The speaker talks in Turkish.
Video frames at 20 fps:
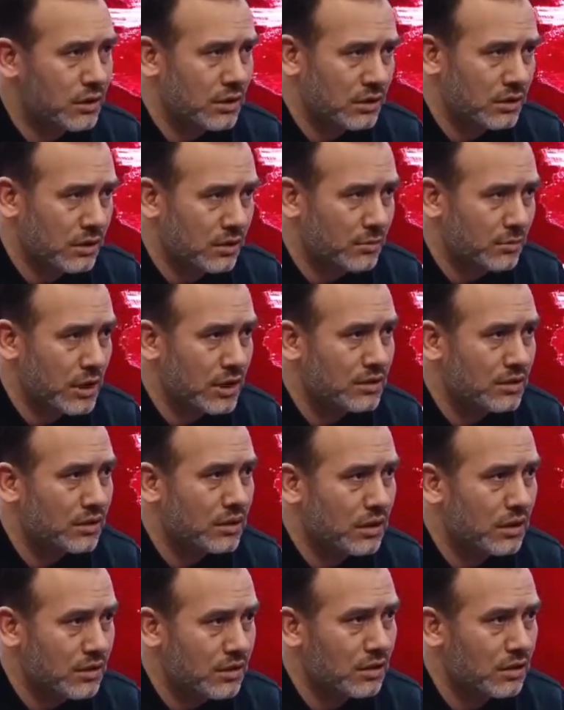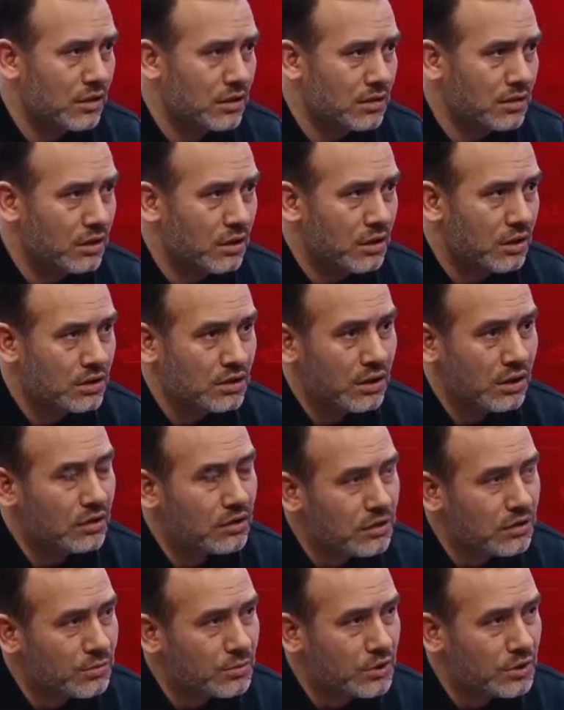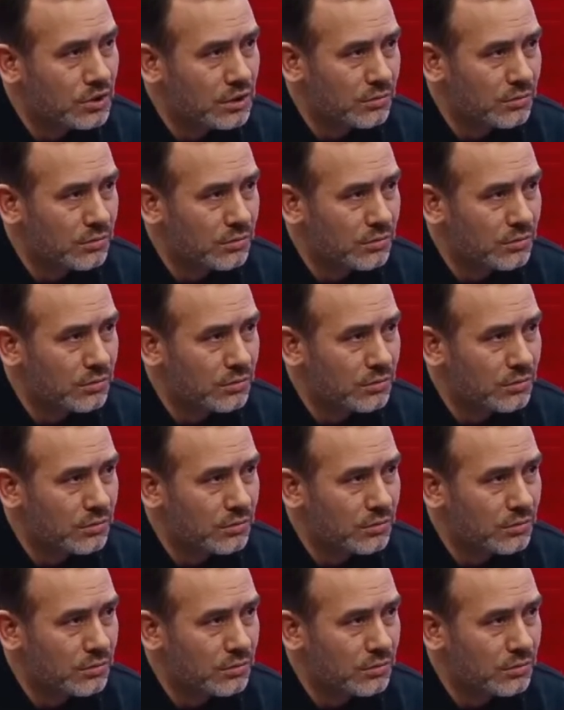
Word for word: Yani bazı kadınlar saldırmış.